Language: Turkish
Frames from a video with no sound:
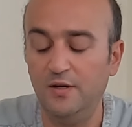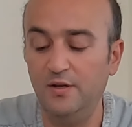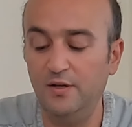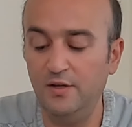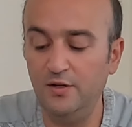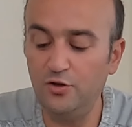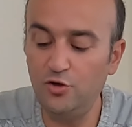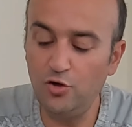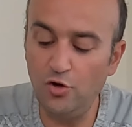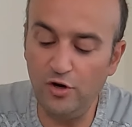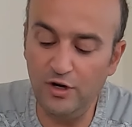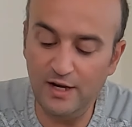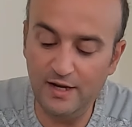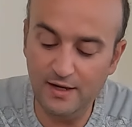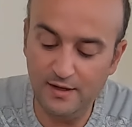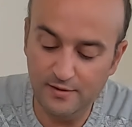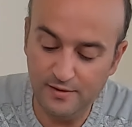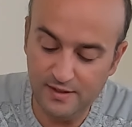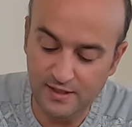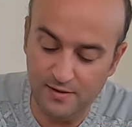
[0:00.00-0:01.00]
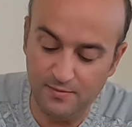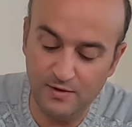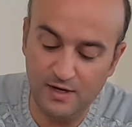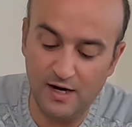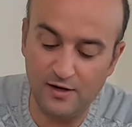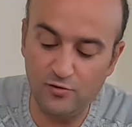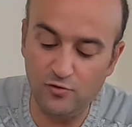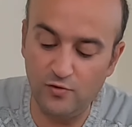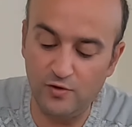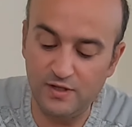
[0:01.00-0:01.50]
Ee, şöyle sim
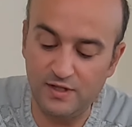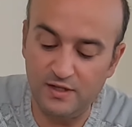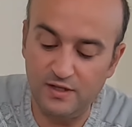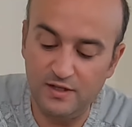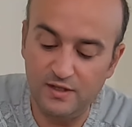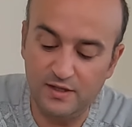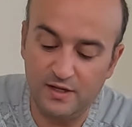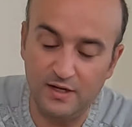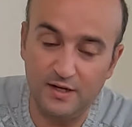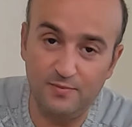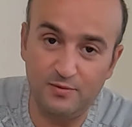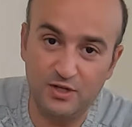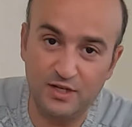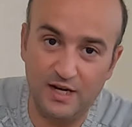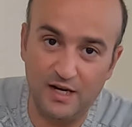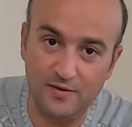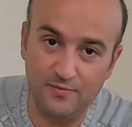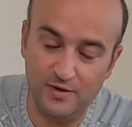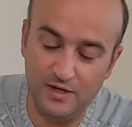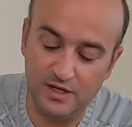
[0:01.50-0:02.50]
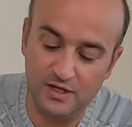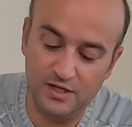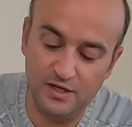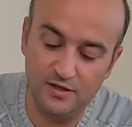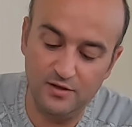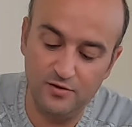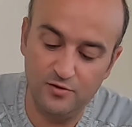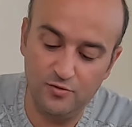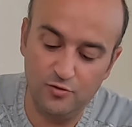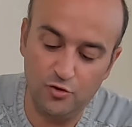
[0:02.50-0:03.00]
kart yuvasını takıp çıkartmak
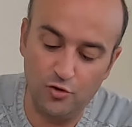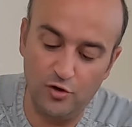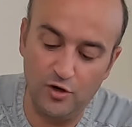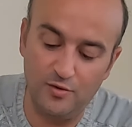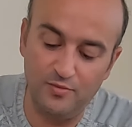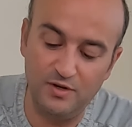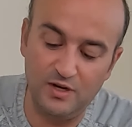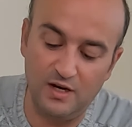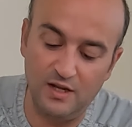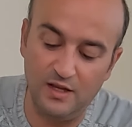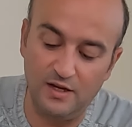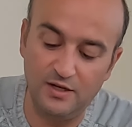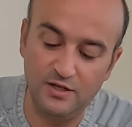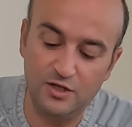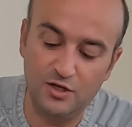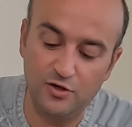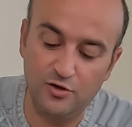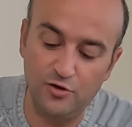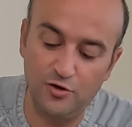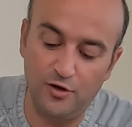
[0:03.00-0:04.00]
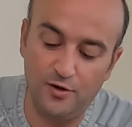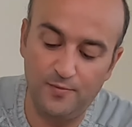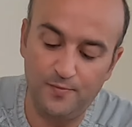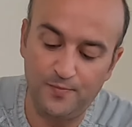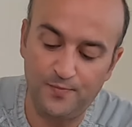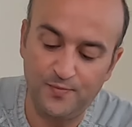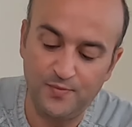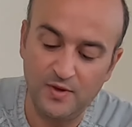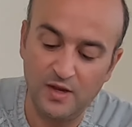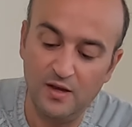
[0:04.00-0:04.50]
için şöyle bir alanı çıkıyor.
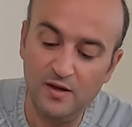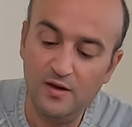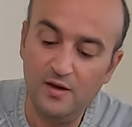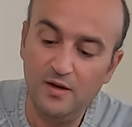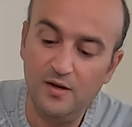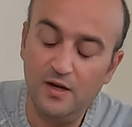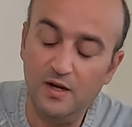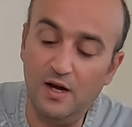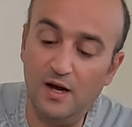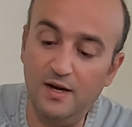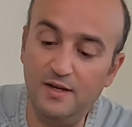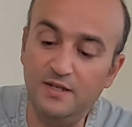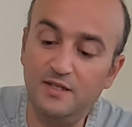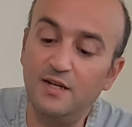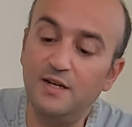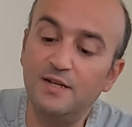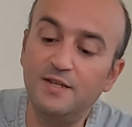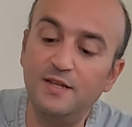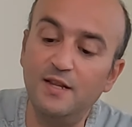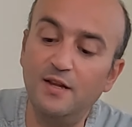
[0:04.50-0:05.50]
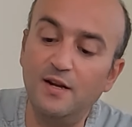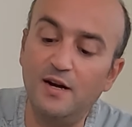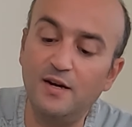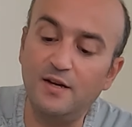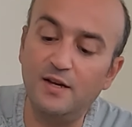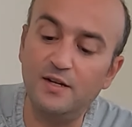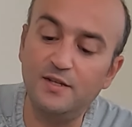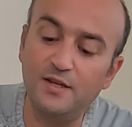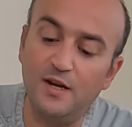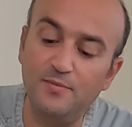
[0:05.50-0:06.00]
Ha, içerisinden
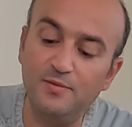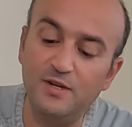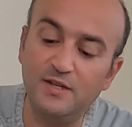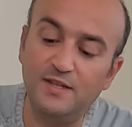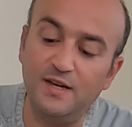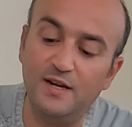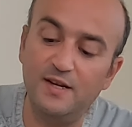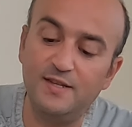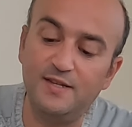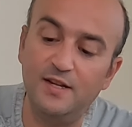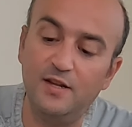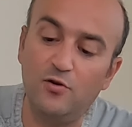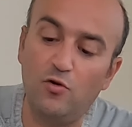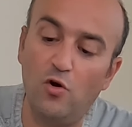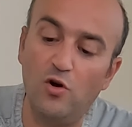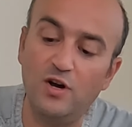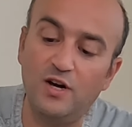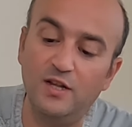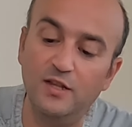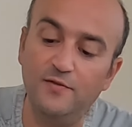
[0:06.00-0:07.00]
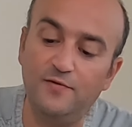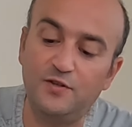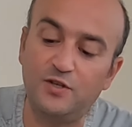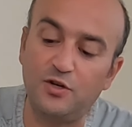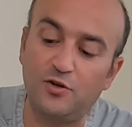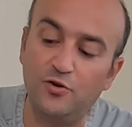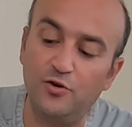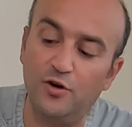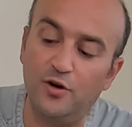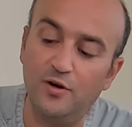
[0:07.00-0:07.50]
arkadaşlar bir tane silikon kılıf
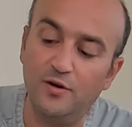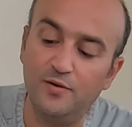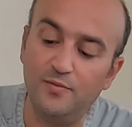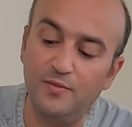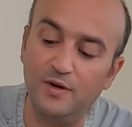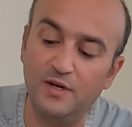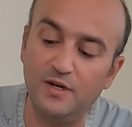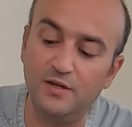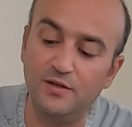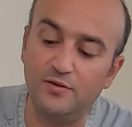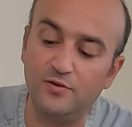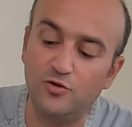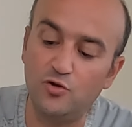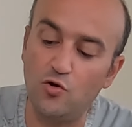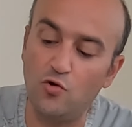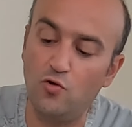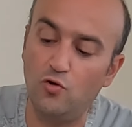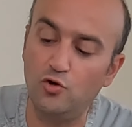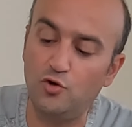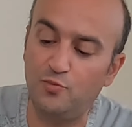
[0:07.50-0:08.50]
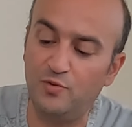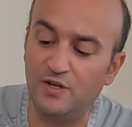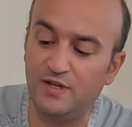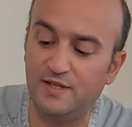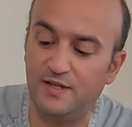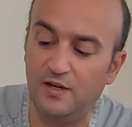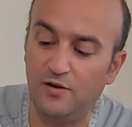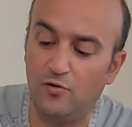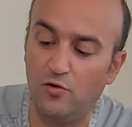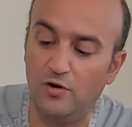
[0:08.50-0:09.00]
çıkıyor. Bakın çok hoş bir
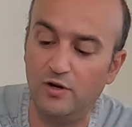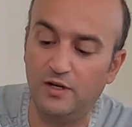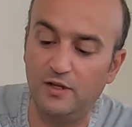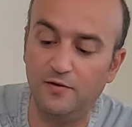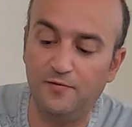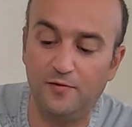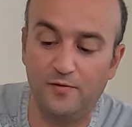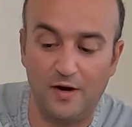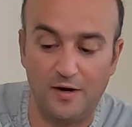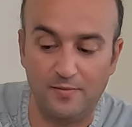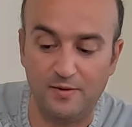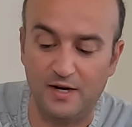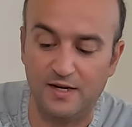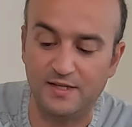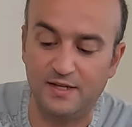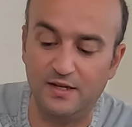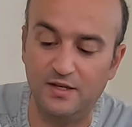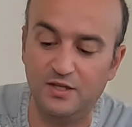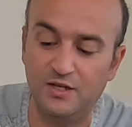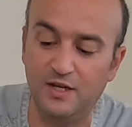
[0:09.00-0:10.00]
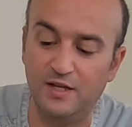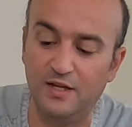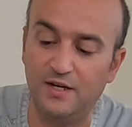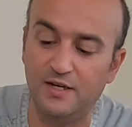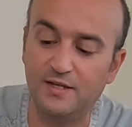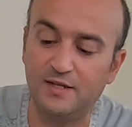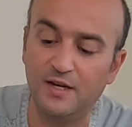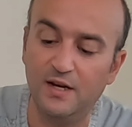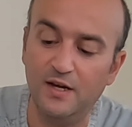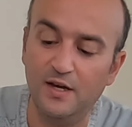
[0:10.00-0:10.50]
silikon kılıfı var birazdan
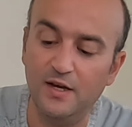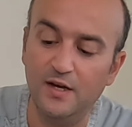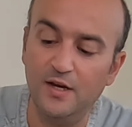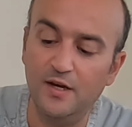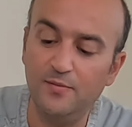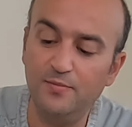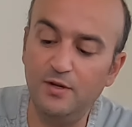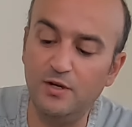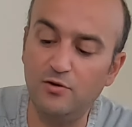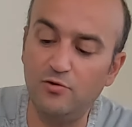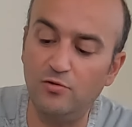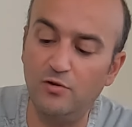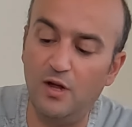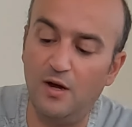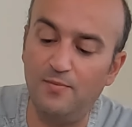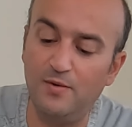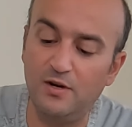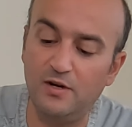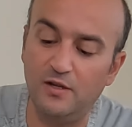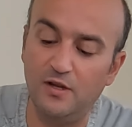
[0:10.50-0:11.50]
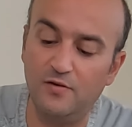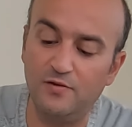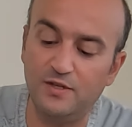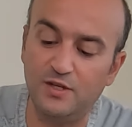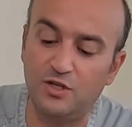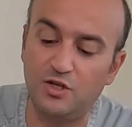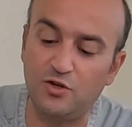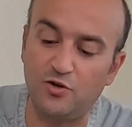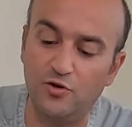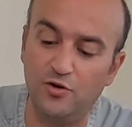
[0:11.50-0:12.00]
inceleriz. Bir kullanma
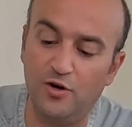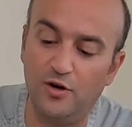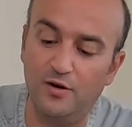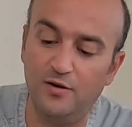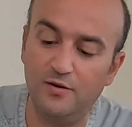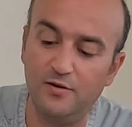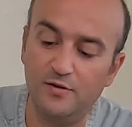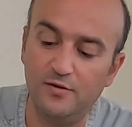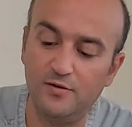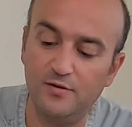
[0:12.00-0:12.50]
kılavuzu çıkıyor.